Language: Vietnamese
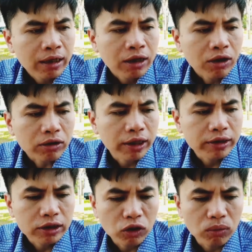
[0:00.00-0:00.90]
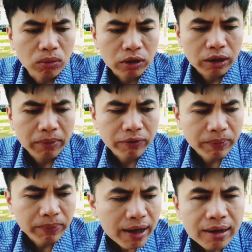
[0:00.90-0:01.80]
có thể sử dụng một cái biện pháp
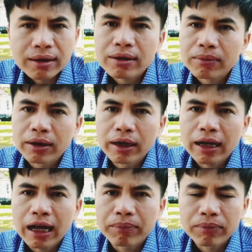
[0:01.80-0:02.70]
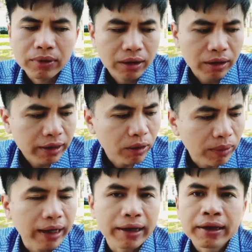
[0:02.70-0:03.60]
khác để làm à, cái điều
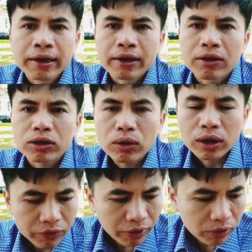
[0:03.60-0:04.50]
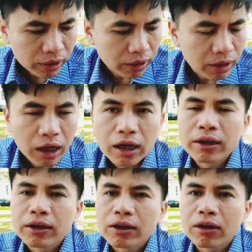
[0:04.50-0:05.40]
này nó tốt hơn và nó tích cực hơn
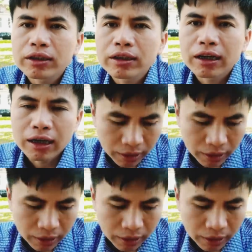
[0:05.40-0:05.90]
đó chính là